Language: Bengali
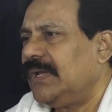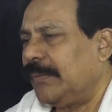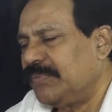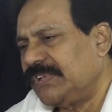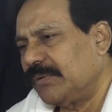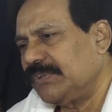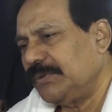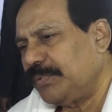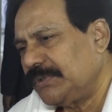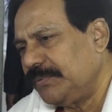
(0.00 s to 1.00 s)
আপনি দেখবেন
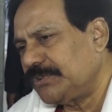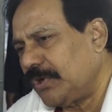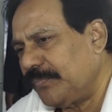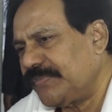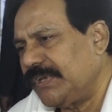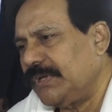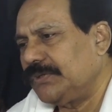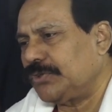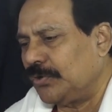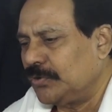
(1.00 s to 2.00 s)
যে পৃথিবীর সবচেয়ে
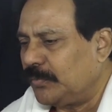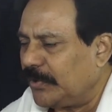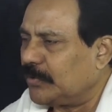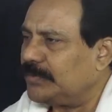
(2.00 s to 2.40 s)
ছন্দময়